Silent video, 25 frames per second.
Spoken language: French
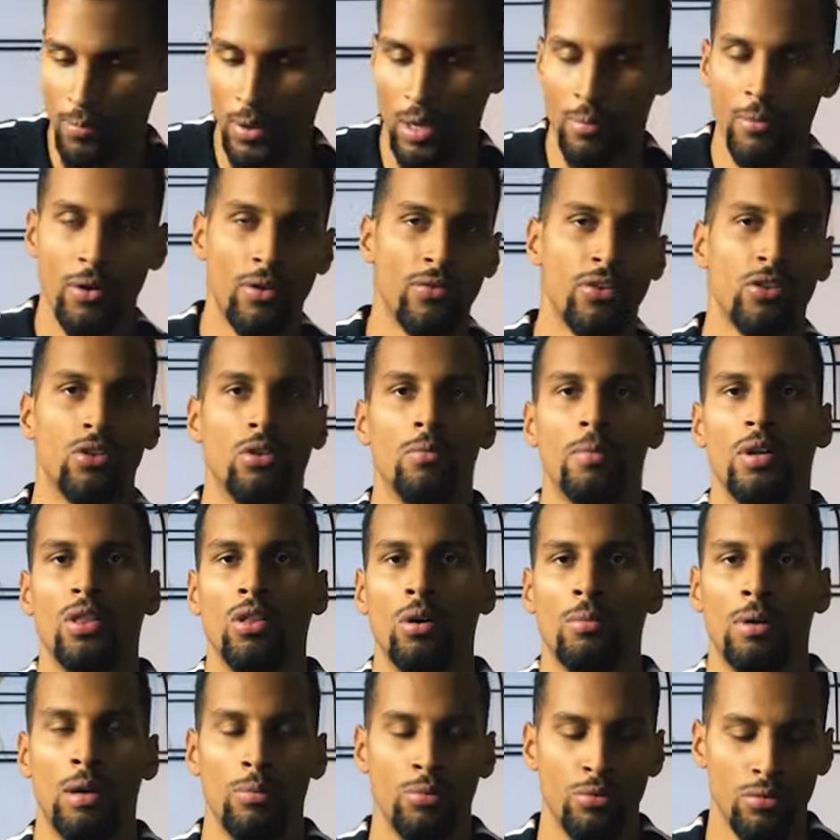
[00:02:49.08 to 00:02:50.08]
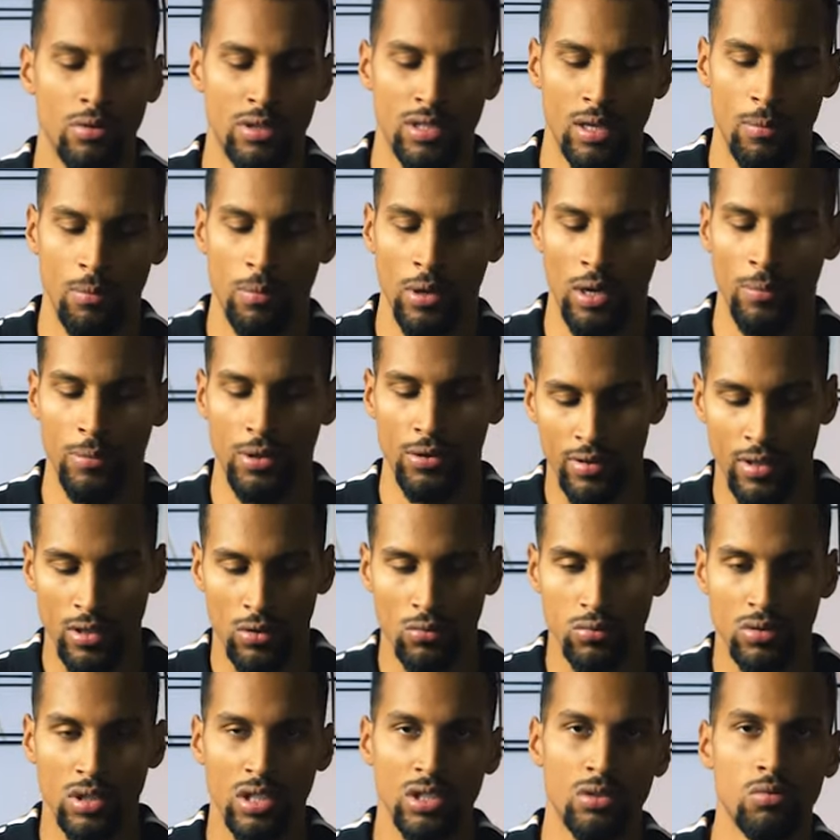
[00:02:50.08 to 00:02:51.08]
permet en fait de mettre dans ma bulle, ça me permet
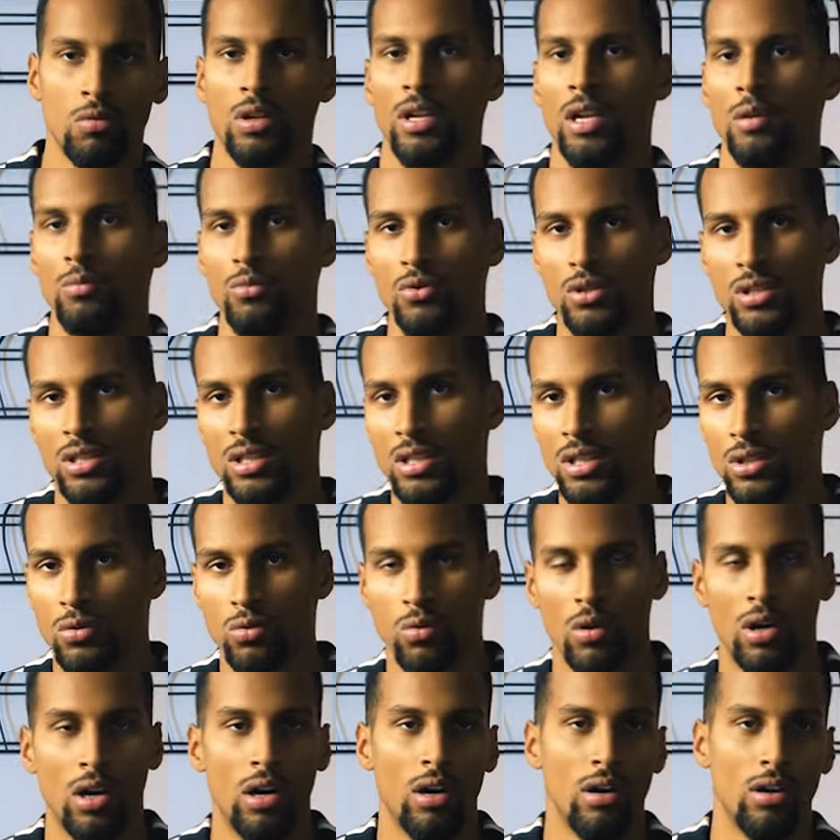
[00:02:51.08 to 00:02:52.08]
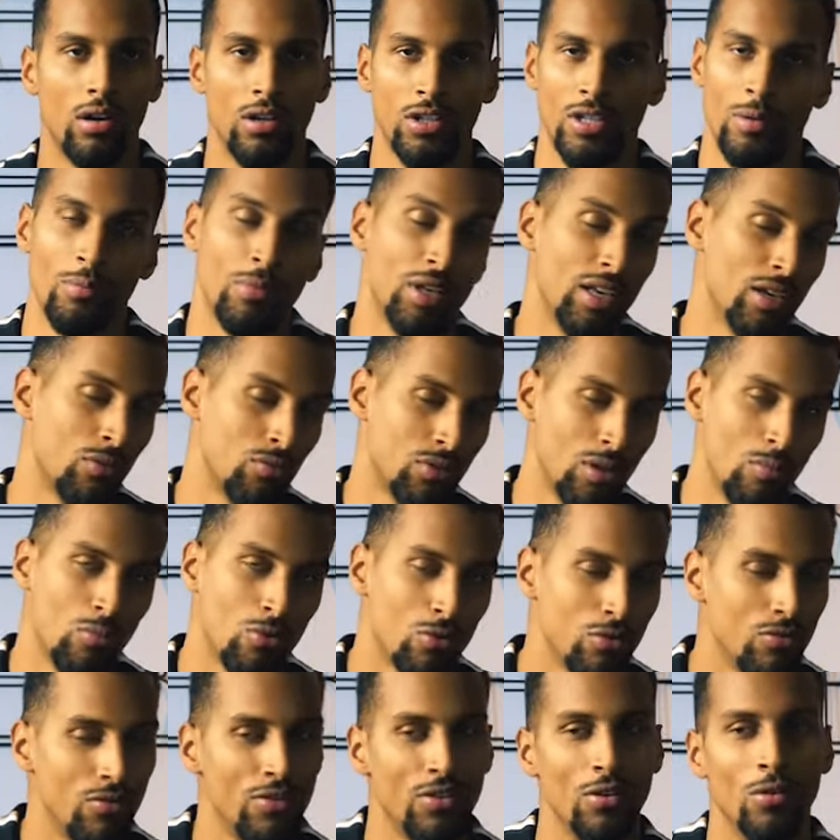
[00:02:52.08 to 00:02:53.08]
d'écouter soit de la musique, soit euh, j'aime bien écouter
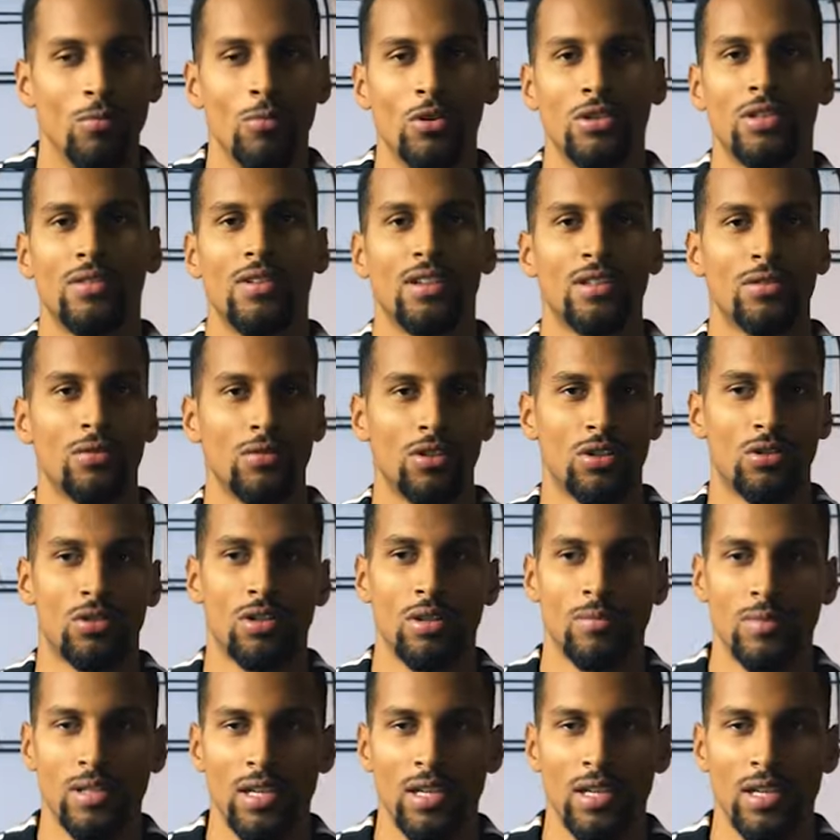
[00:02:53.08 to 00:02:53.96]
beaucoup de vidéos de motivation, des choses comme